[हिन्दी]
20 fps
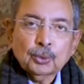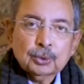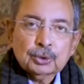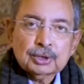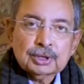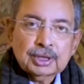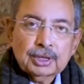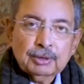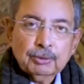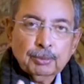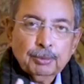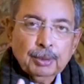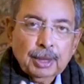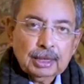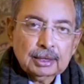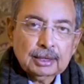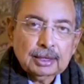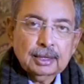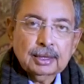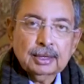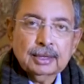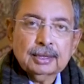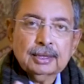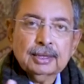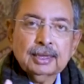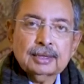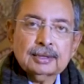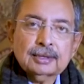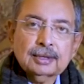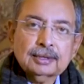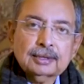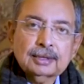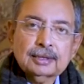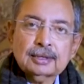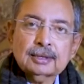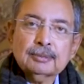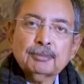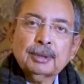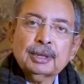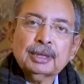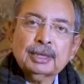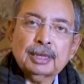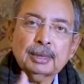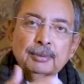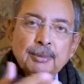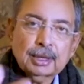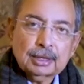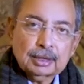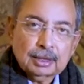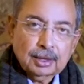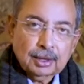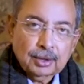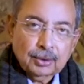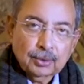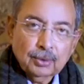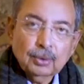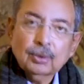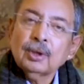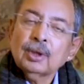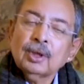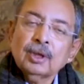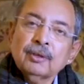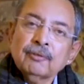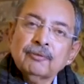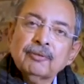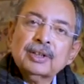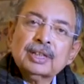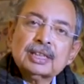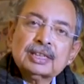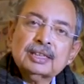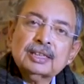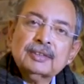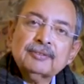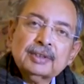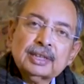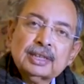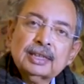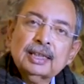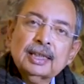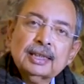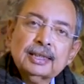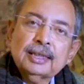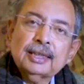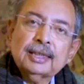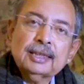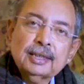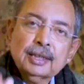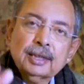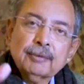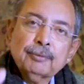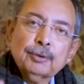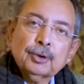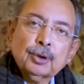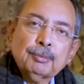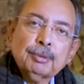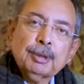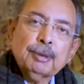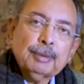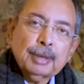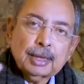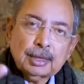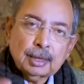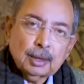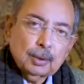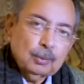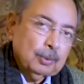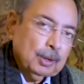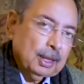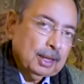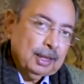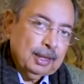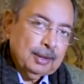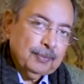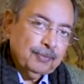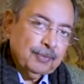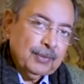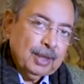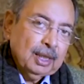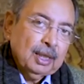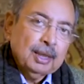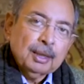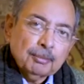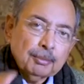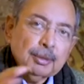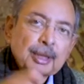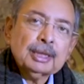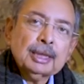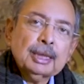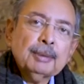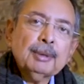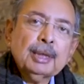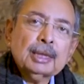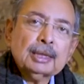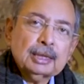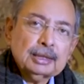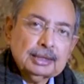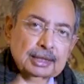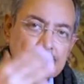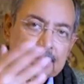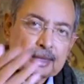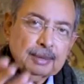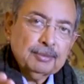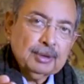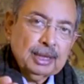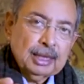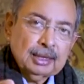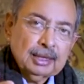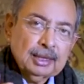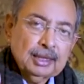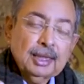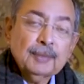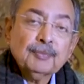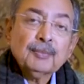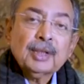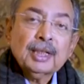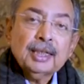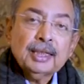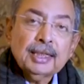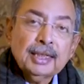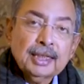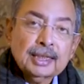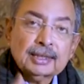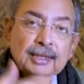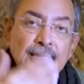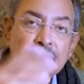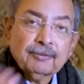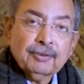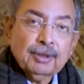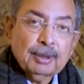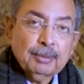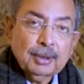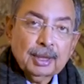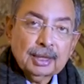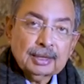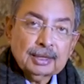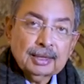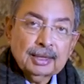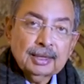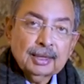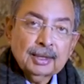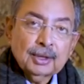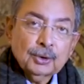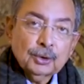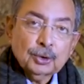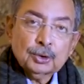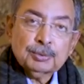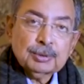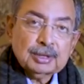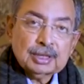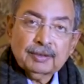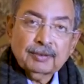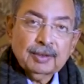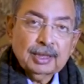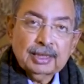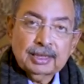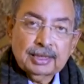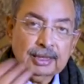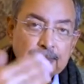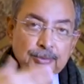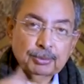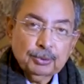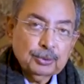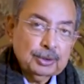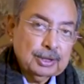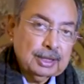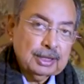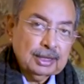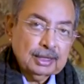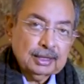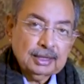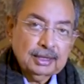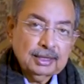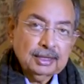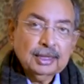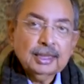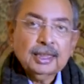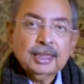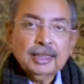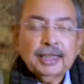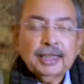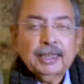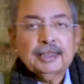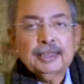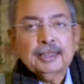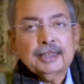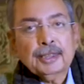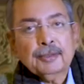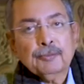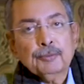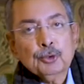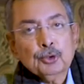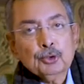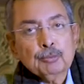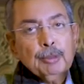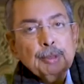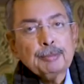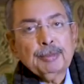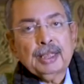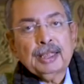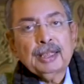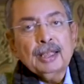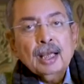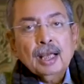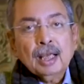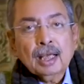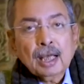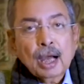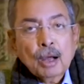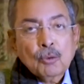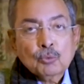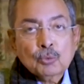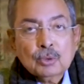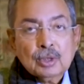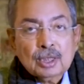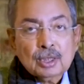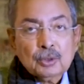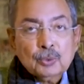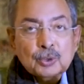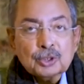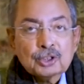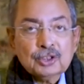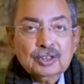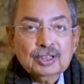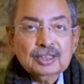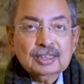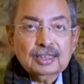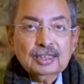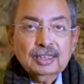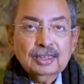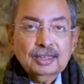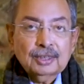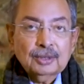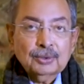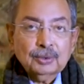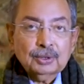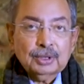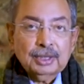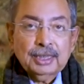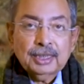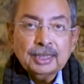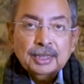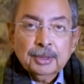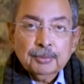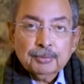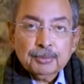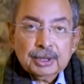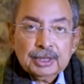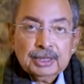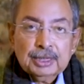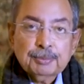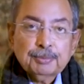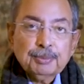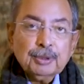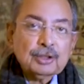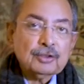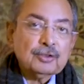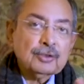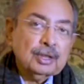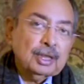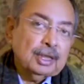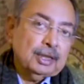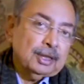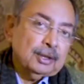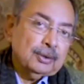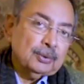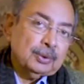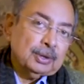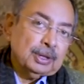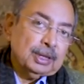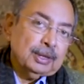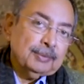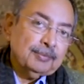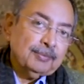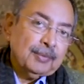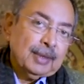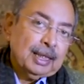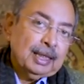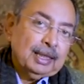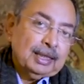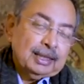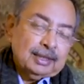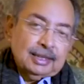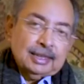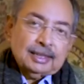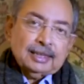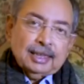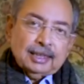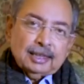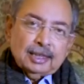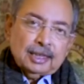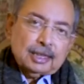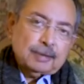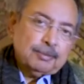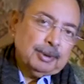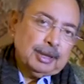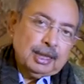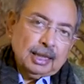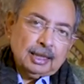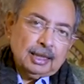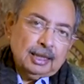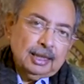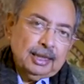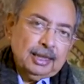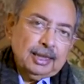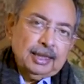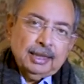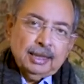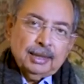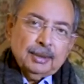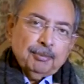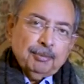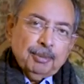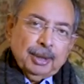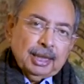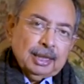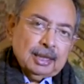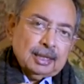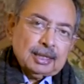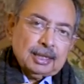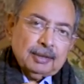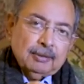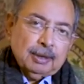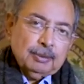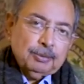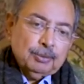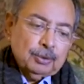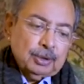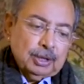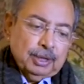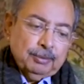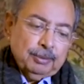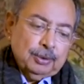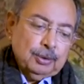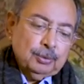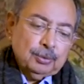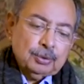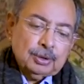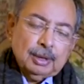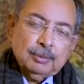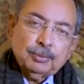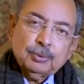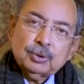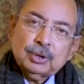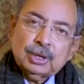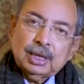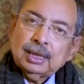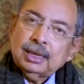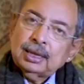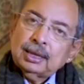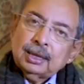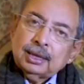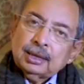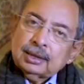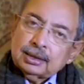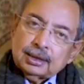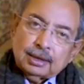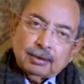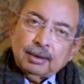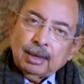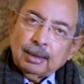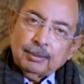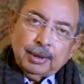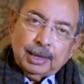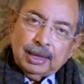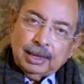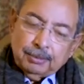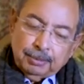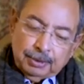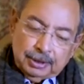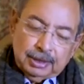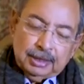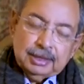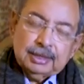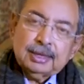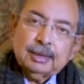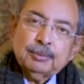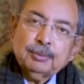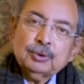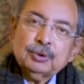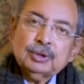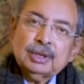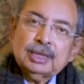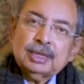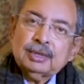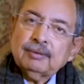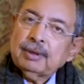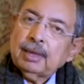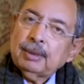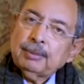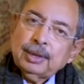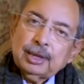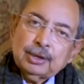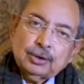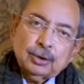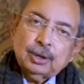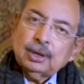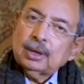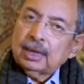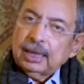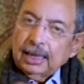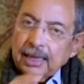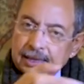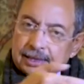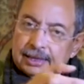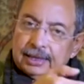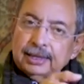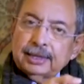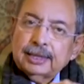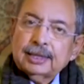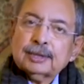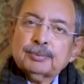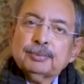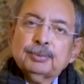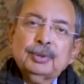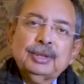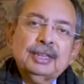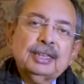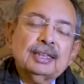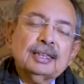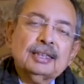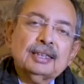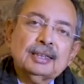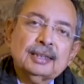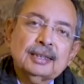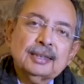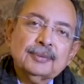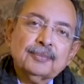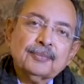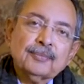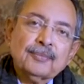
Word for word: उससे वो बात कर लेते हैं ऐसे लगता है जैसे मन की बात कर रहे हो फ़र्क सिर्फ इतना है कि एक इंटरव्यूअर भी बैठा हुआ है मन की बात आज जैसे आप जानते हैं एक तरफा बात है उसमें सवाल नहीं पूछे जाते इन इंटरव्यूज़ में भी काउंटर क्वेश्चंस नहीं होते प्रति प्रश्न नहीं होते जैसे एक लिस्ट बनाकर ले गए पहला सवाल पूछा फिर दूसरा पूछा जवाब आया फिर तीसरा पूछा जवाब आया ऐसे लिस्ट पूरी कर दी